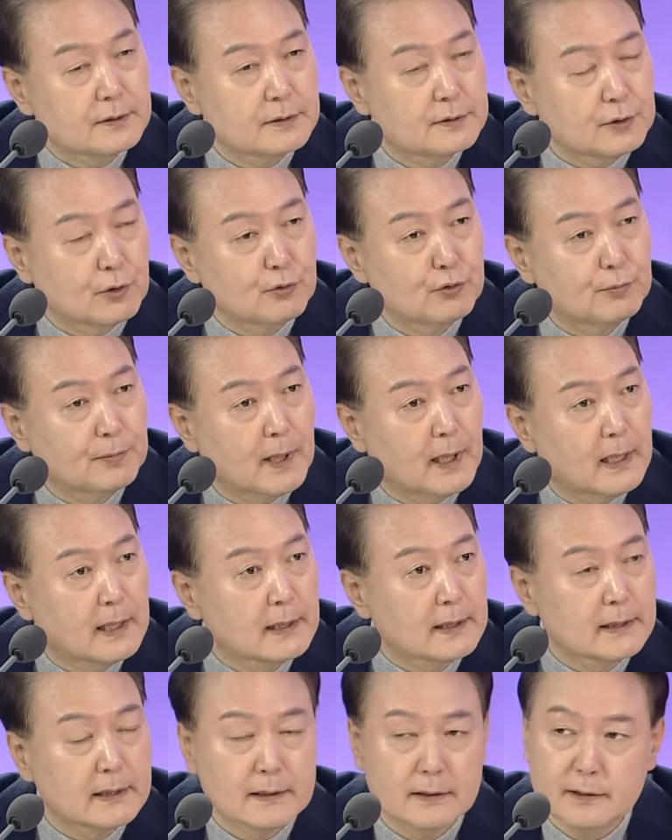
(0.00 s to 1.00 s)

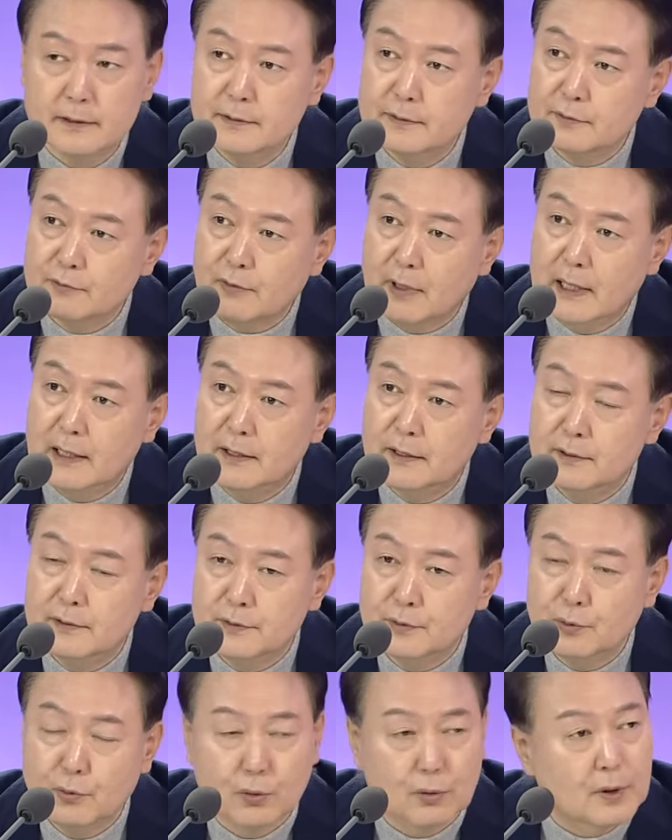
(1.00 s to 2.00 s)
전후방 이런
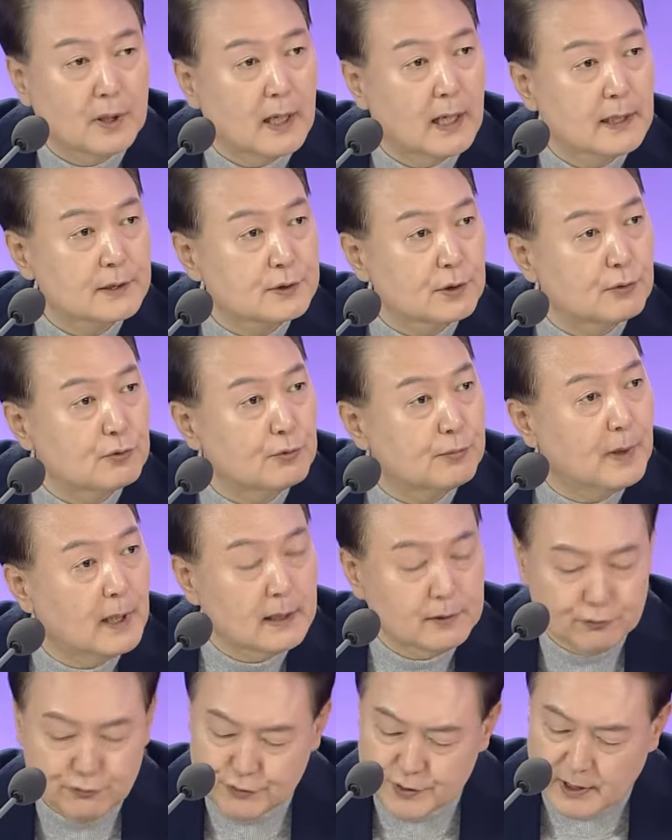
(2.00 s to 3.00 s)
관련 효과,
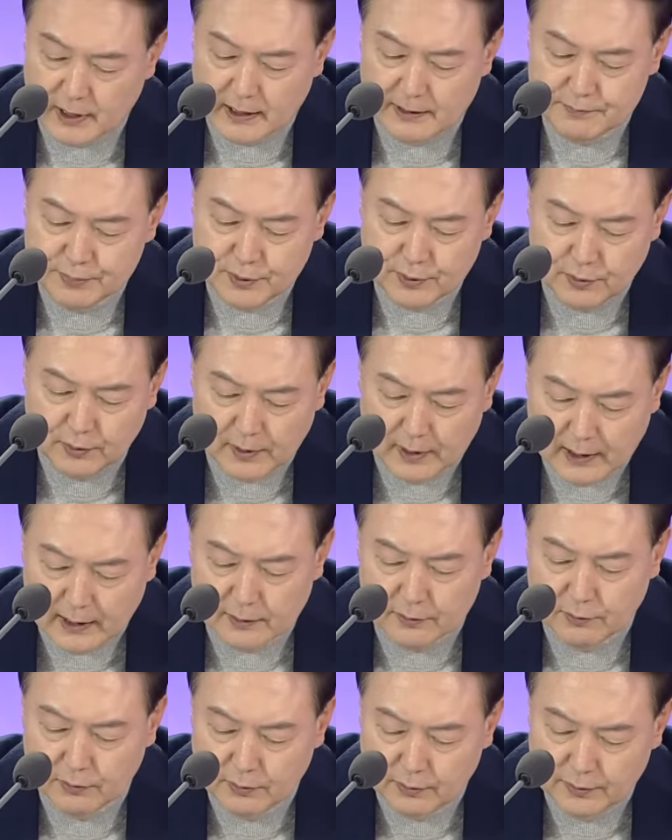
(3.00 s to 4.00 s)
전후방 투자가
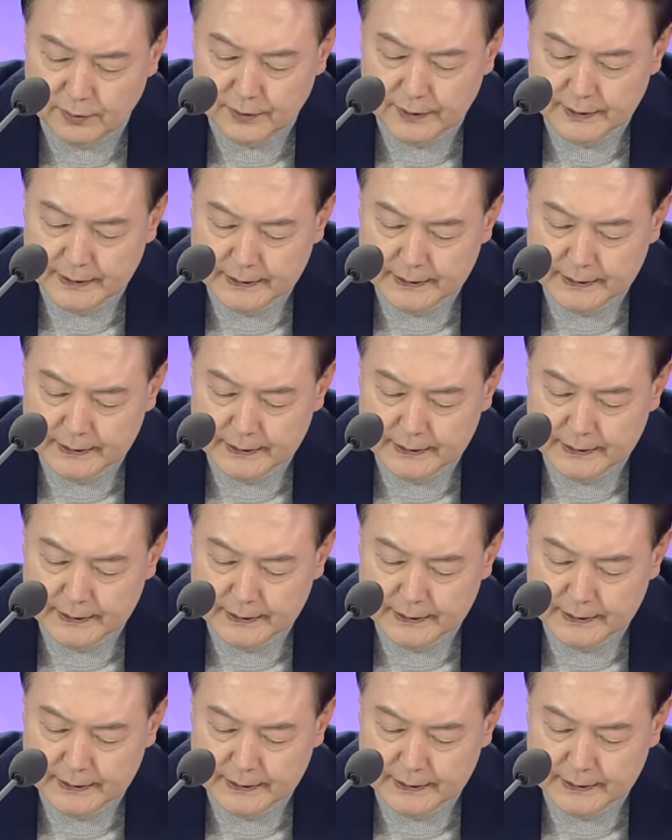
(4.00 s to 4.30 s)
필요하고